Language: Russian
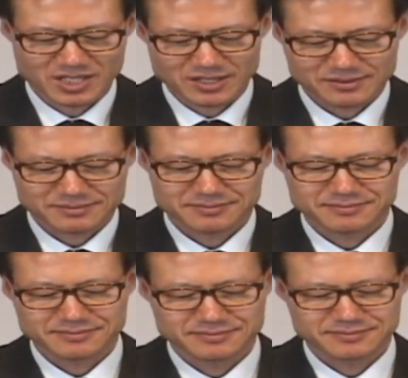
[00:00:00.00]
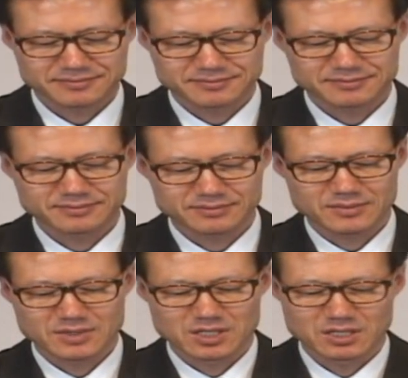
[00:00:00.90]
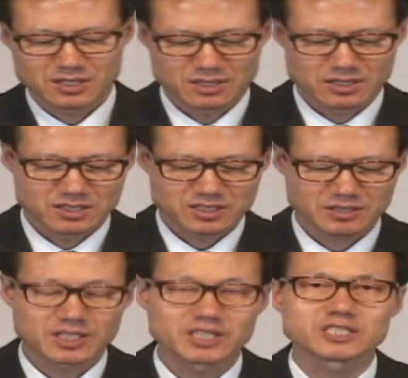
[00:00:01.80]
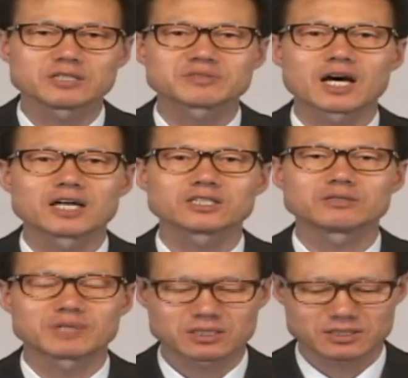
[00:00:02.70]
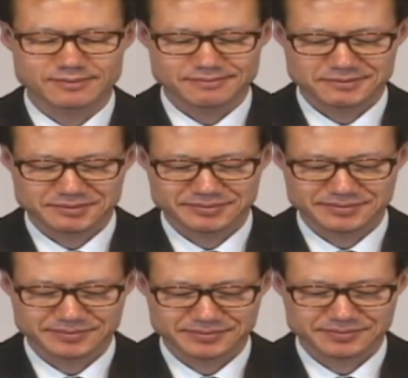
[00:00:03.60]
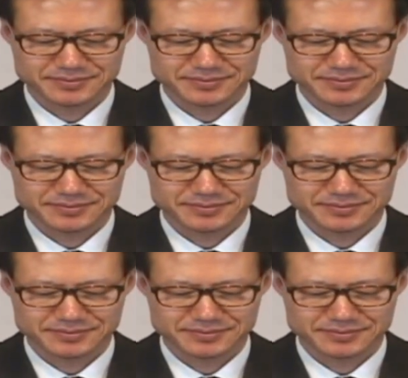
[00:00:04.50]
Веру свою необходимо утверждать на вечной скале.